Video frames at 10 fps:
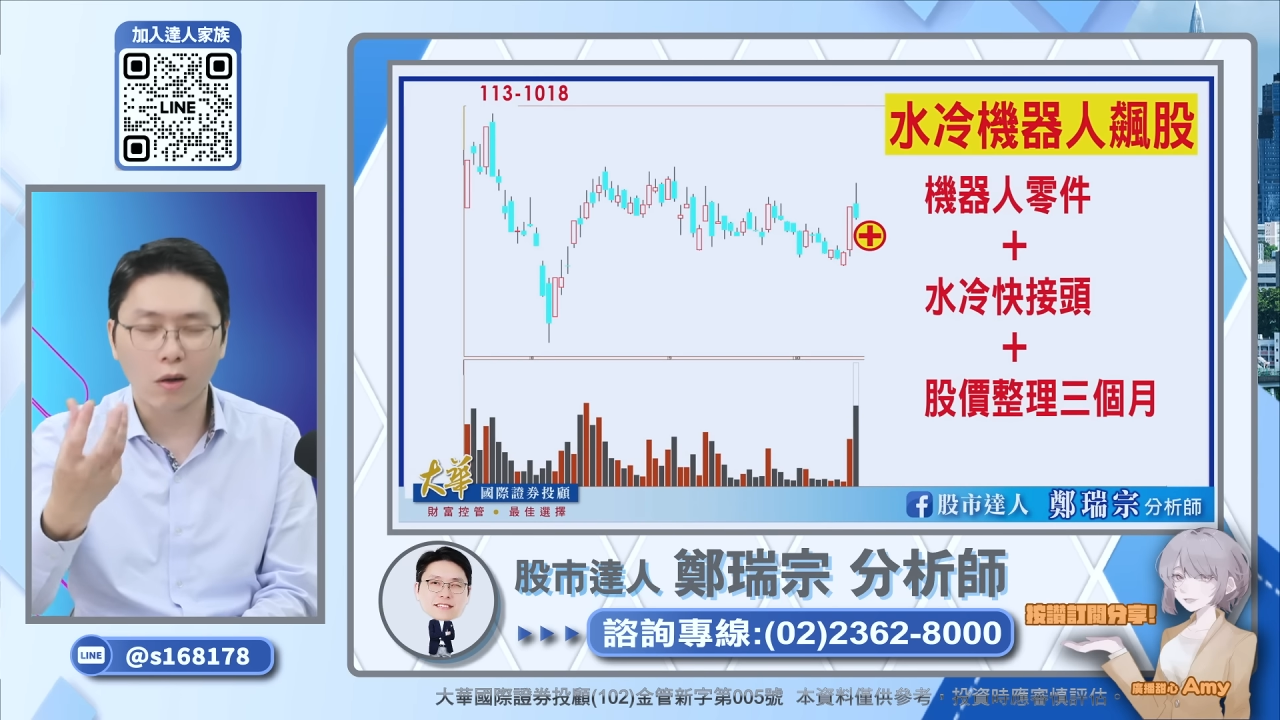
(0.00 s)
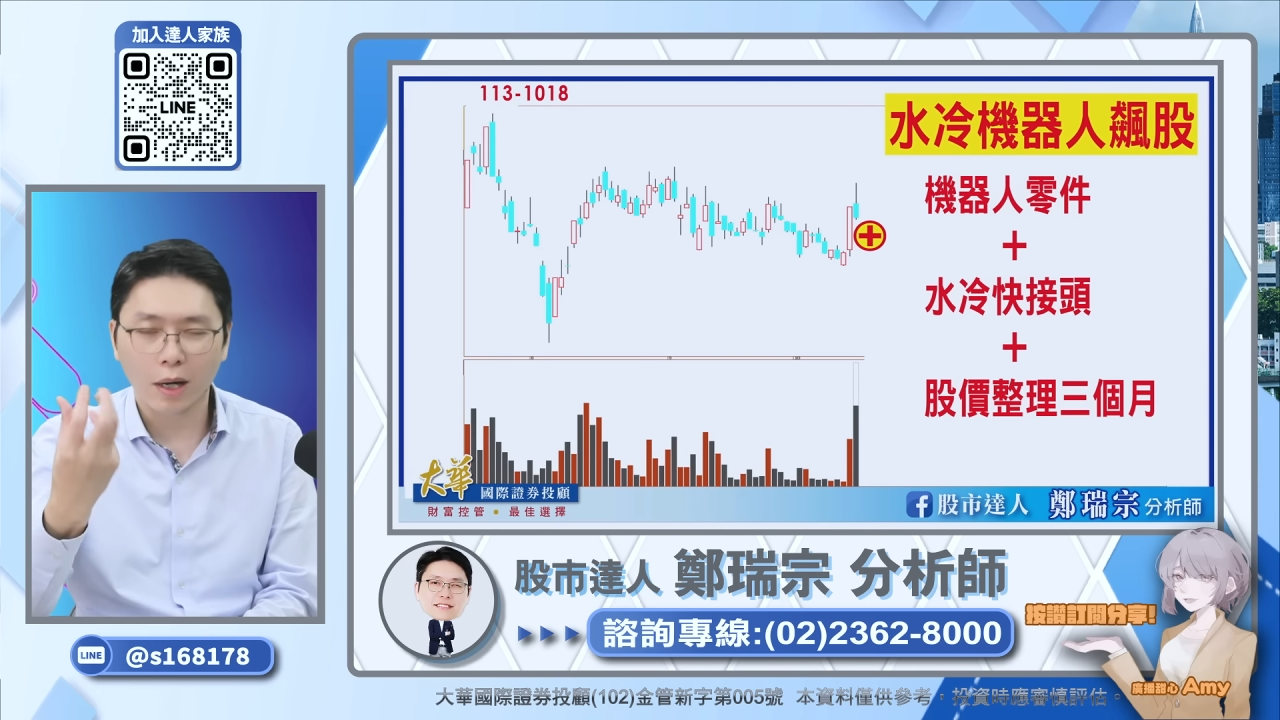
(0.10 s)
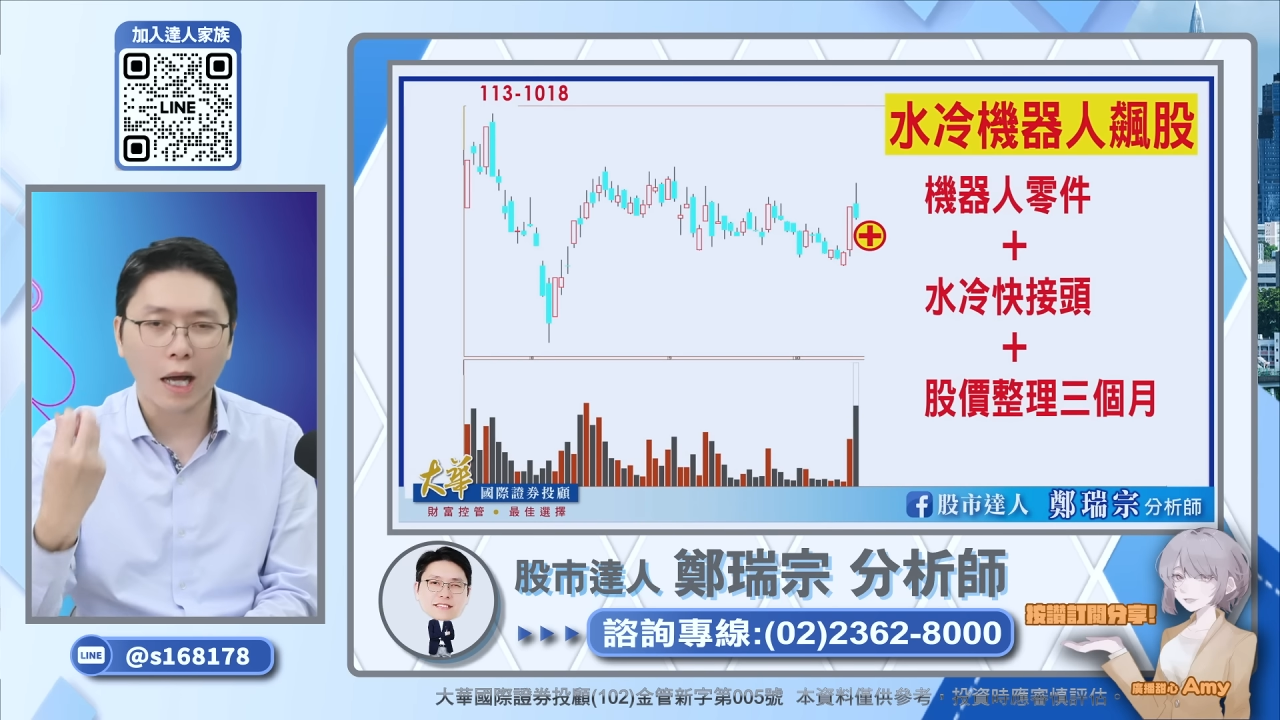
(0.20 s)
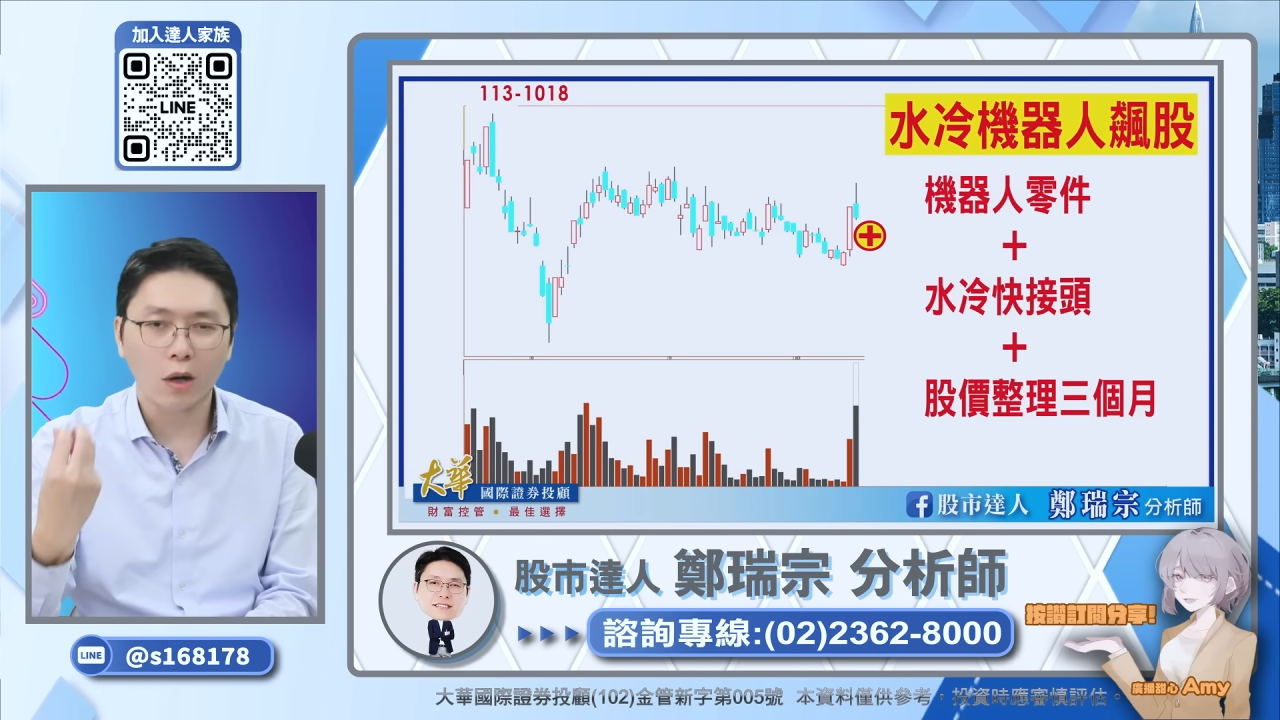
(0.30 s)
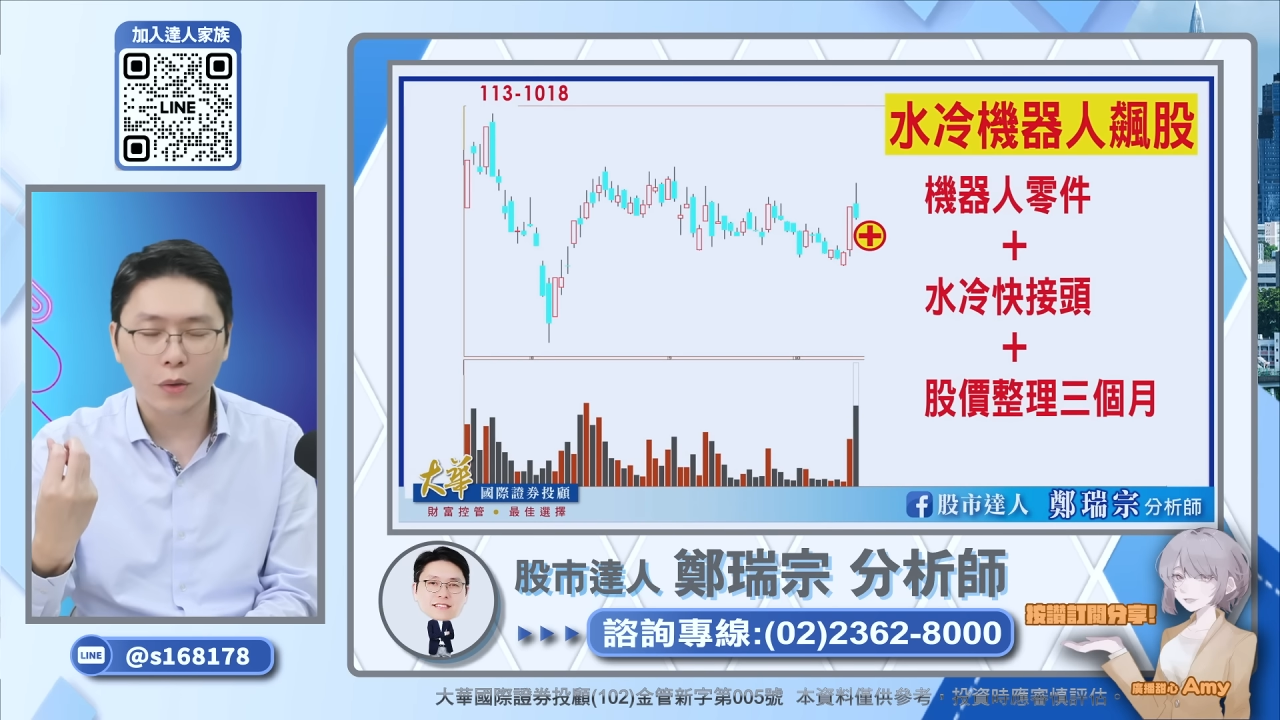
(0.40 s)

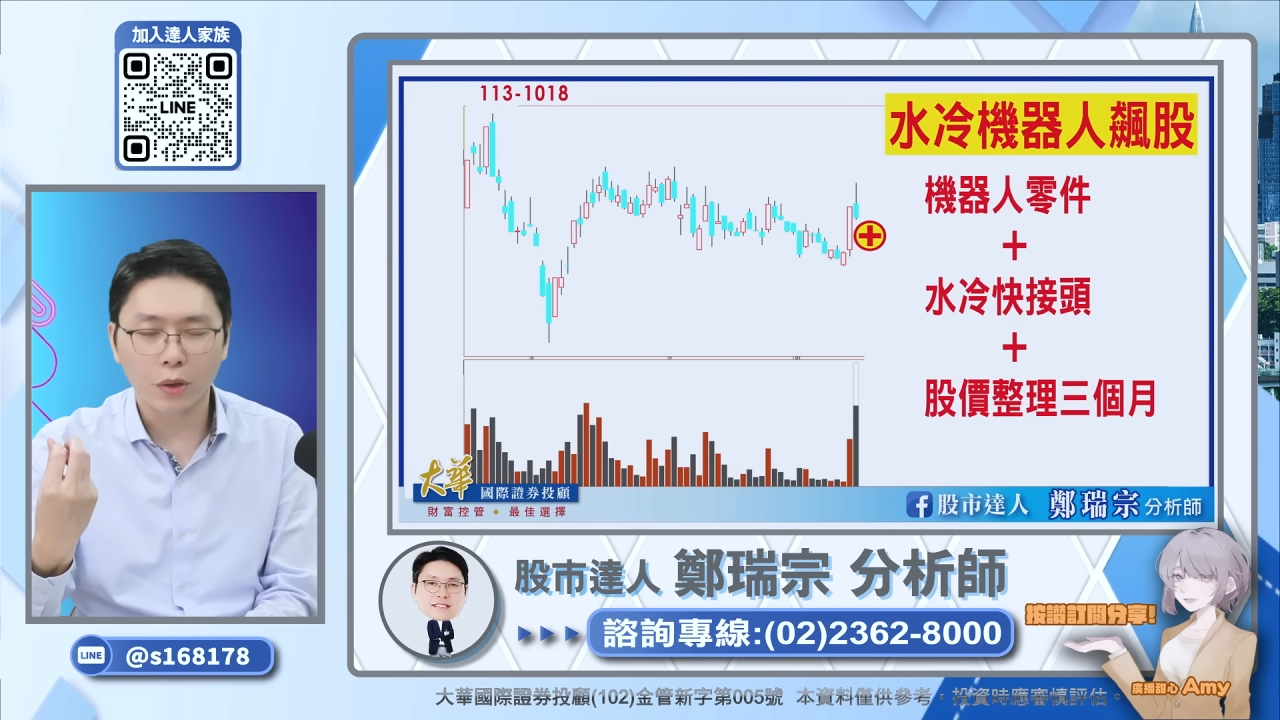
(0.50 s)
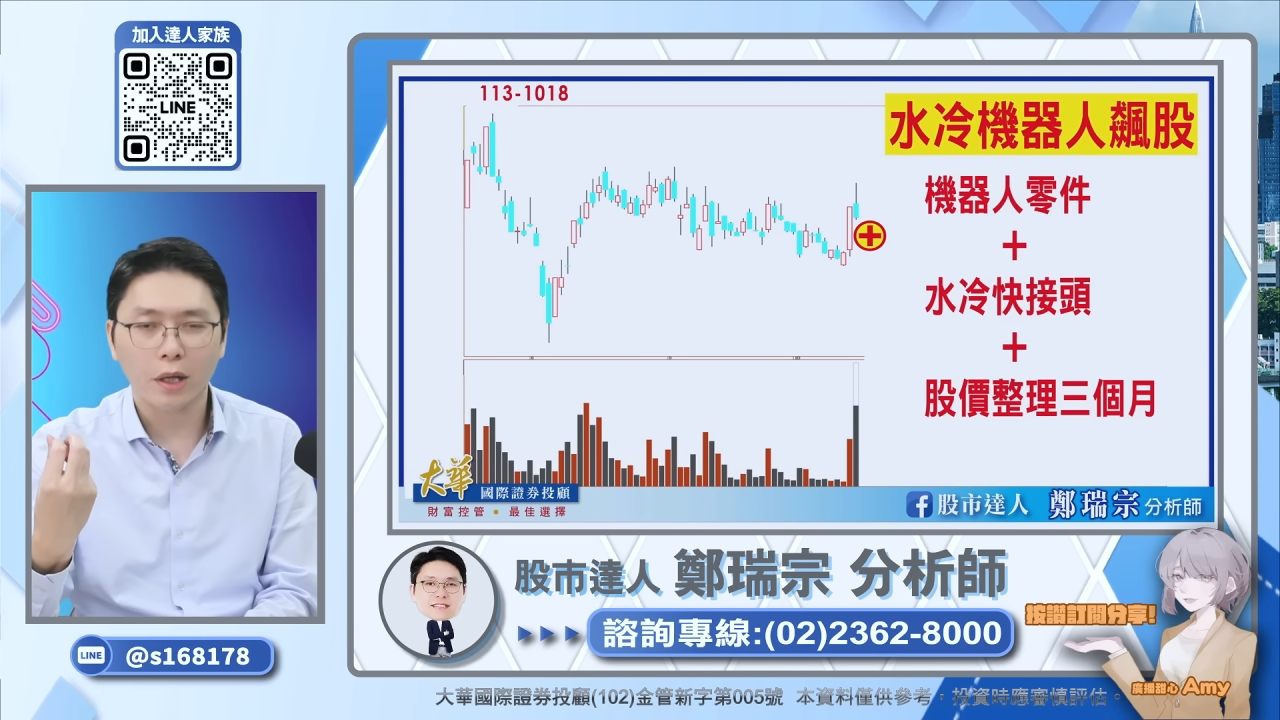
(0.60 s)
拉回，